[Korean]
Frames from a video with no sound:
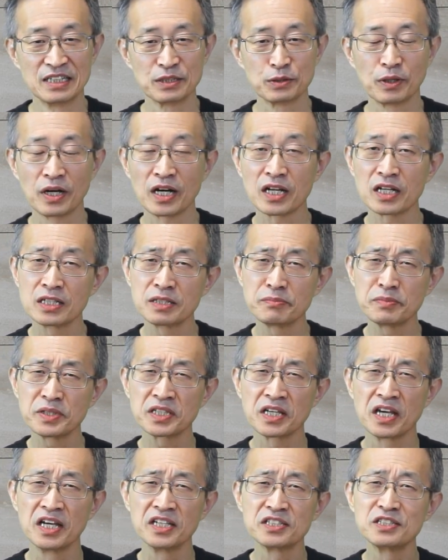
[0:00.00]
또
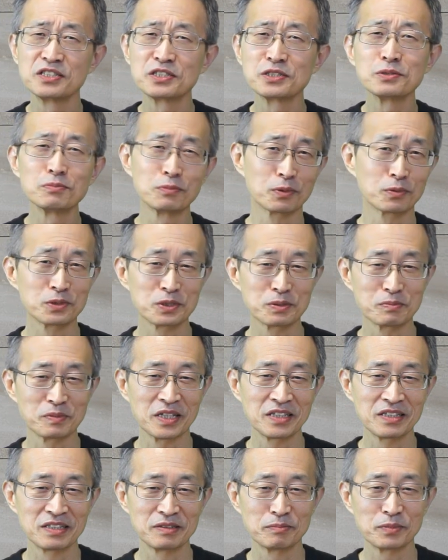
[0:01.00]
하나님이 계실지도
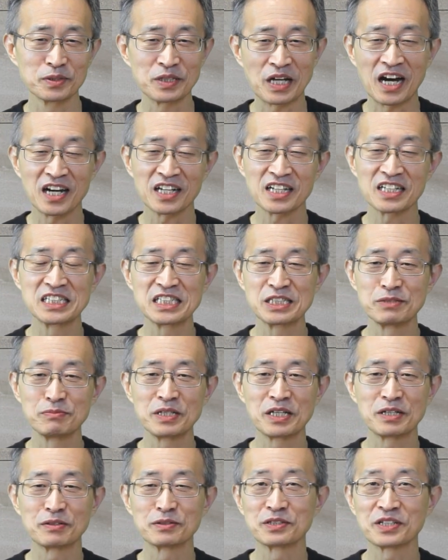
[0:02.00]
모르지만 뭐 나
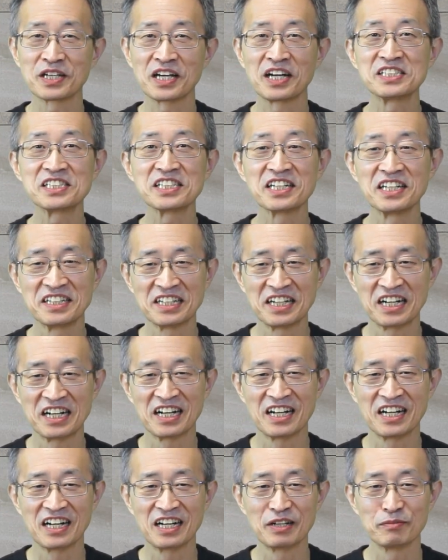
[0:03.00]
하나쯤이야 어떻게
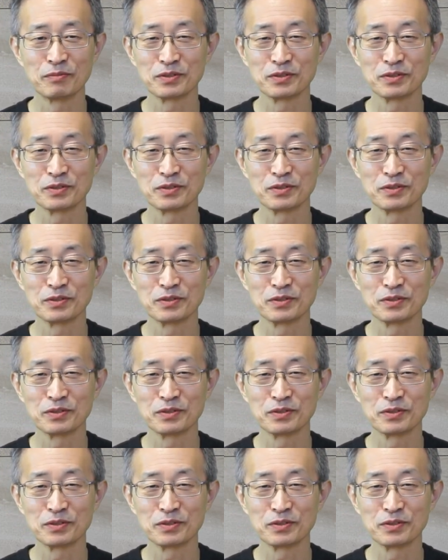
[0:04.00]
하시겠냐,